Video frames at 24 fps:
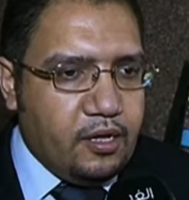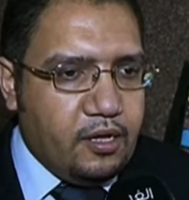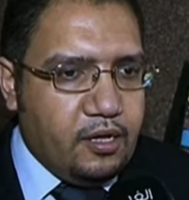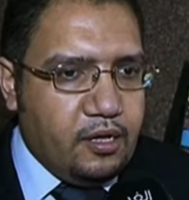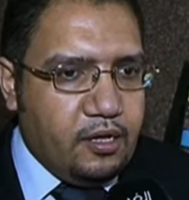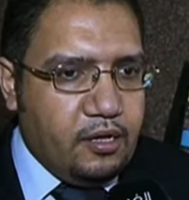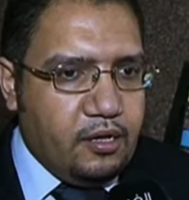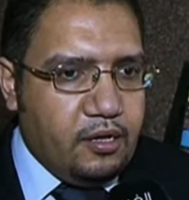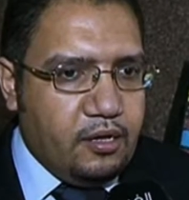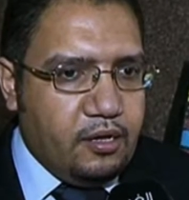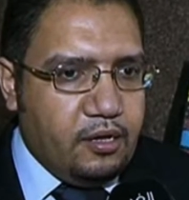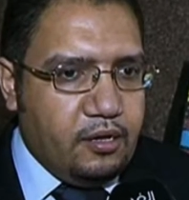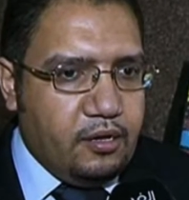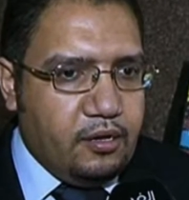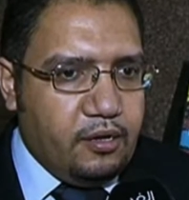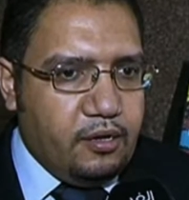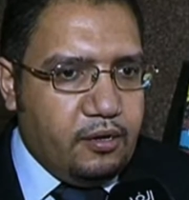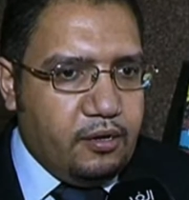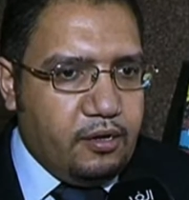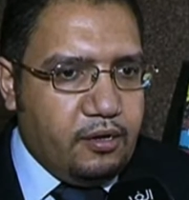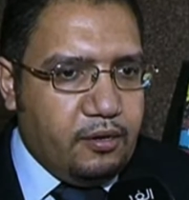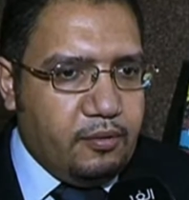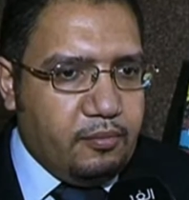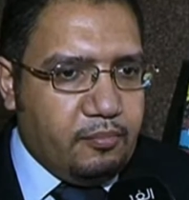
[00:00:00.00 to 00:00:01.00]

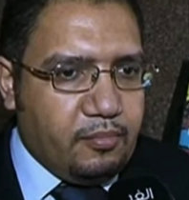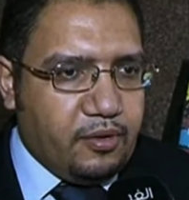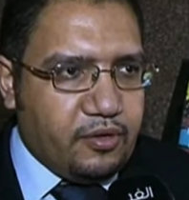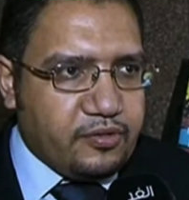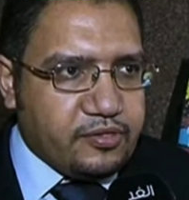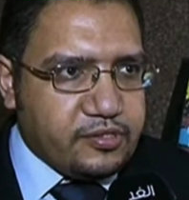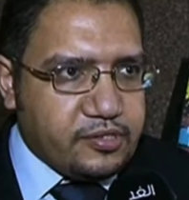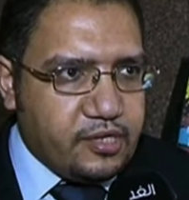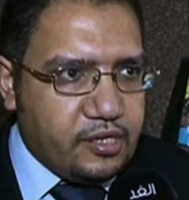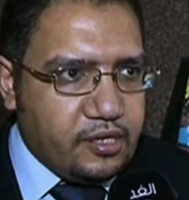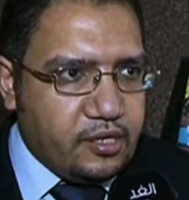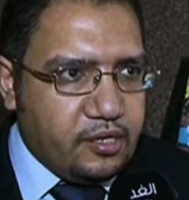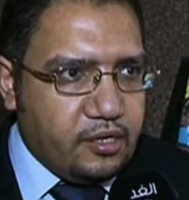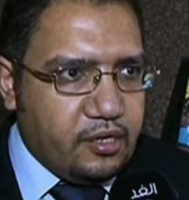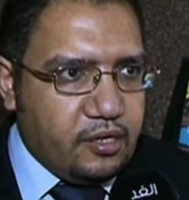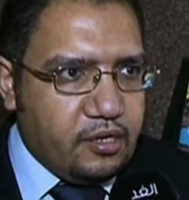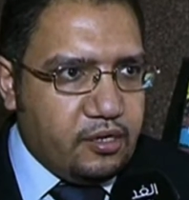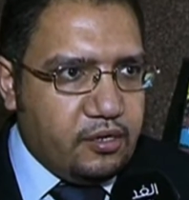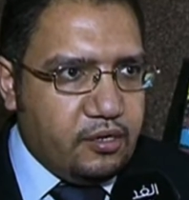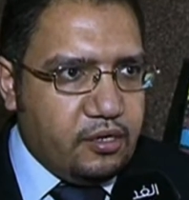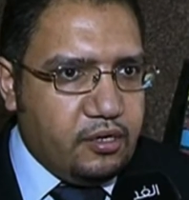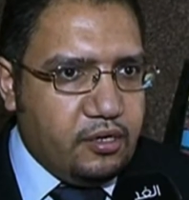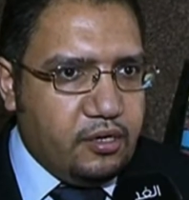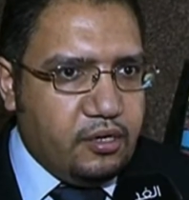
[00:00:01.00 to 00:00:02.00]
آه، مظلة
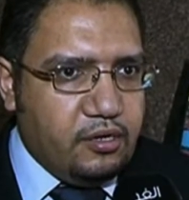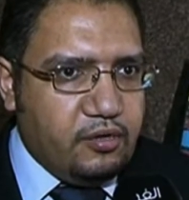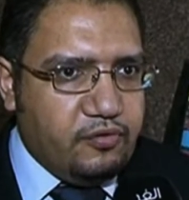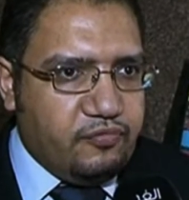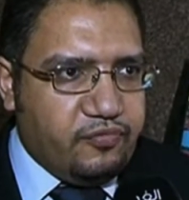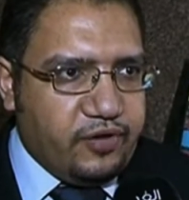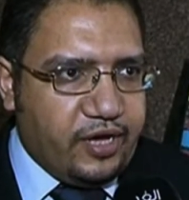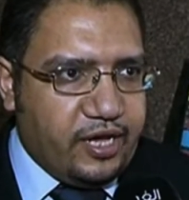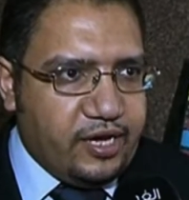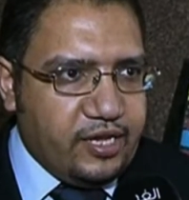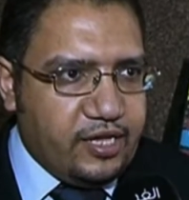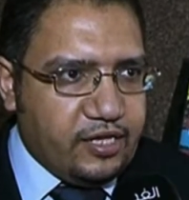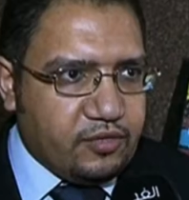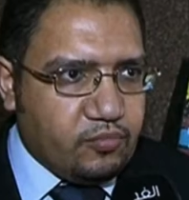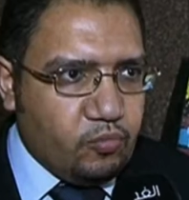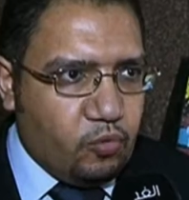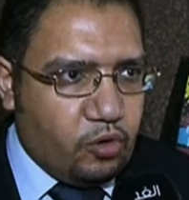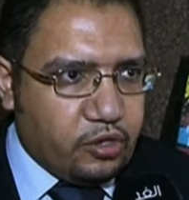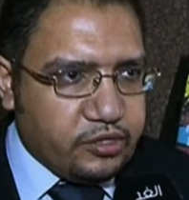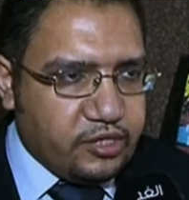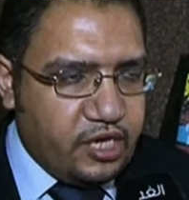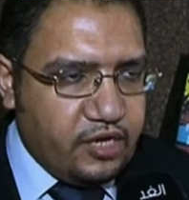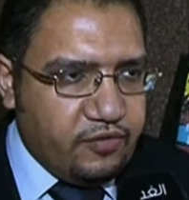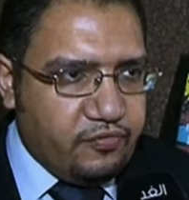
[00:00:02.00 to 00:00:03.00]
لفعاليات
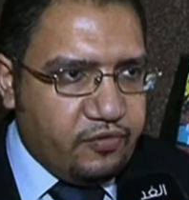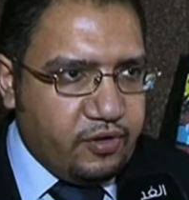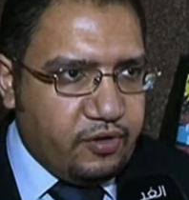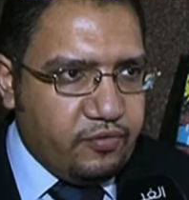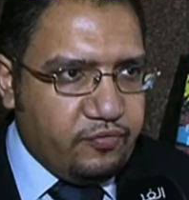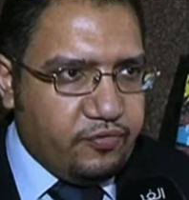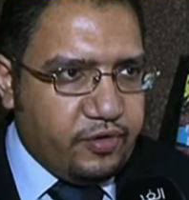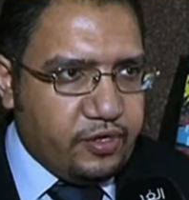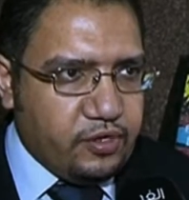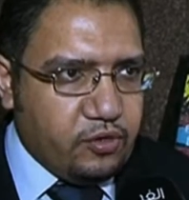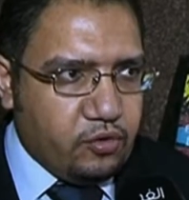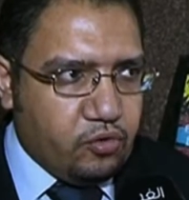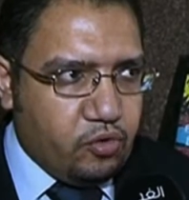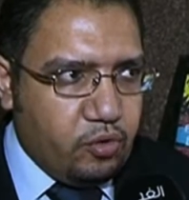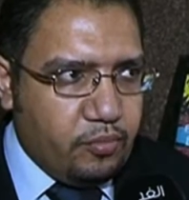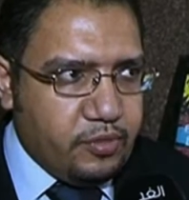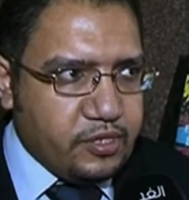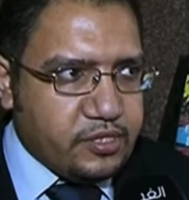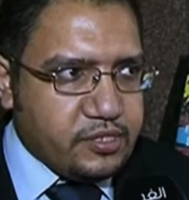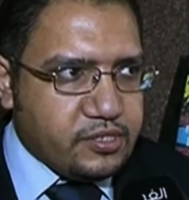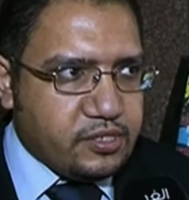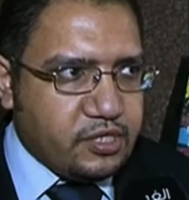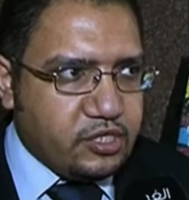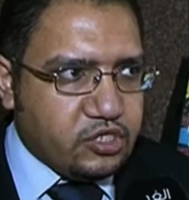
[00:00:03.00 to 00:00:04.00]
مختلفة فن
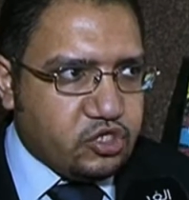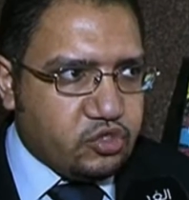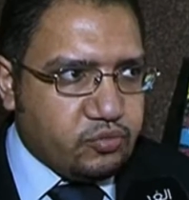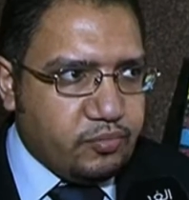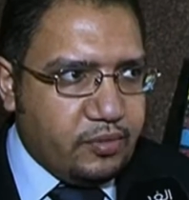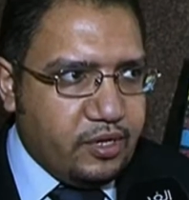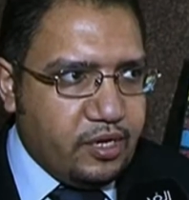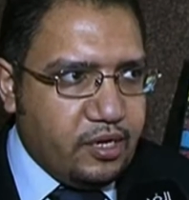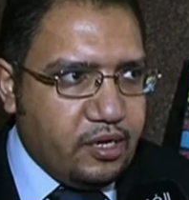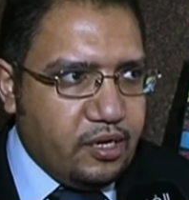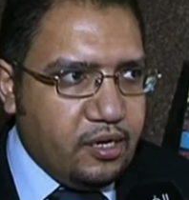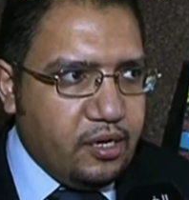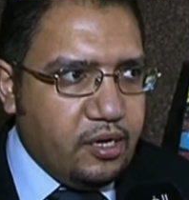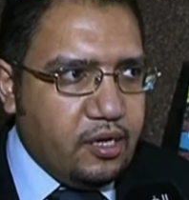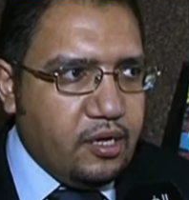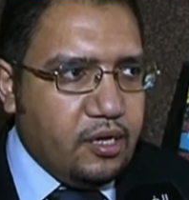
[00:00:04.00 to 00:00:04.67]
كوميكس تشمل